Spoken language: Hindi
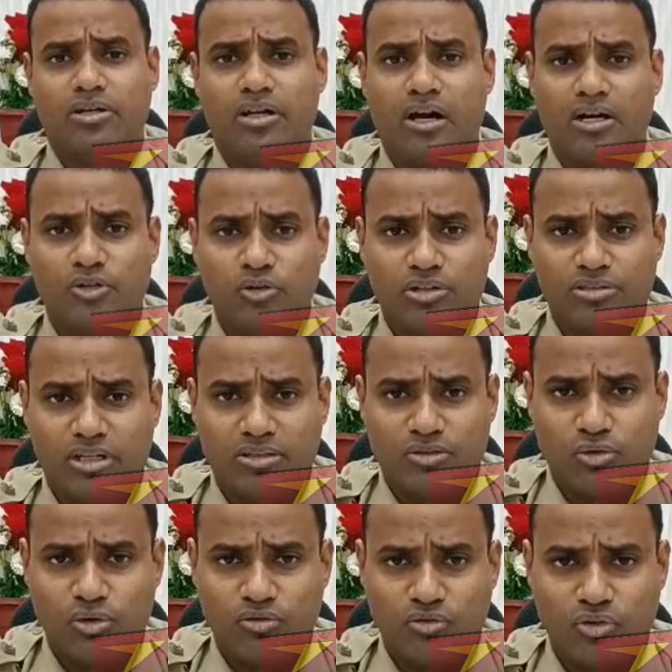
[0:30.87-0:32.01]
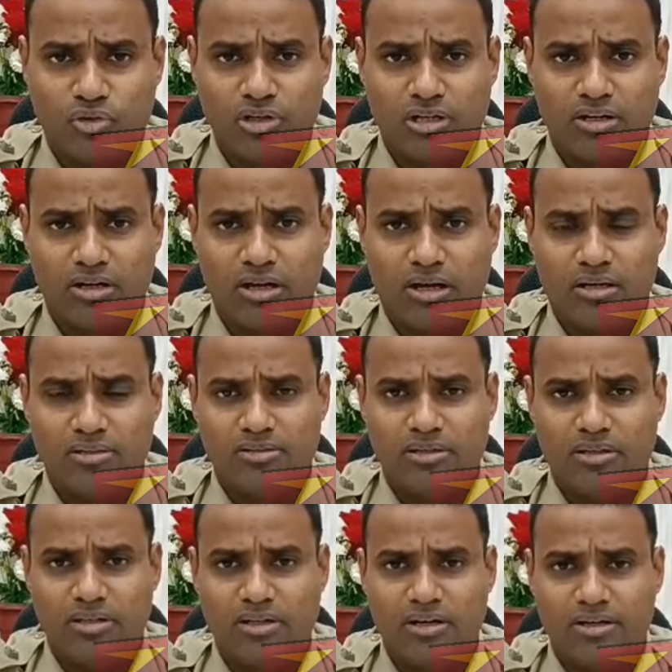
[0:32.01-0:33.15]
फिर गाड़ियों के साथ तोड़फोड़ करना इस
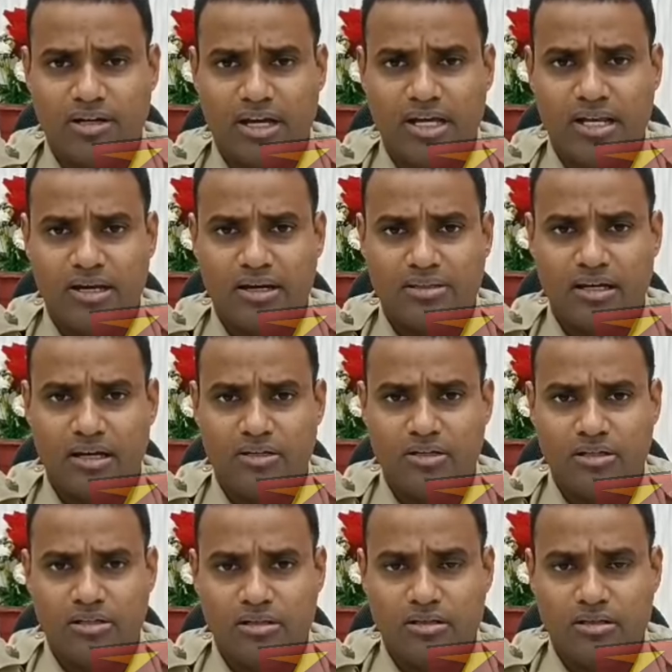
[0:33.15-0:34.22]
तरह की घटनाएं लगातार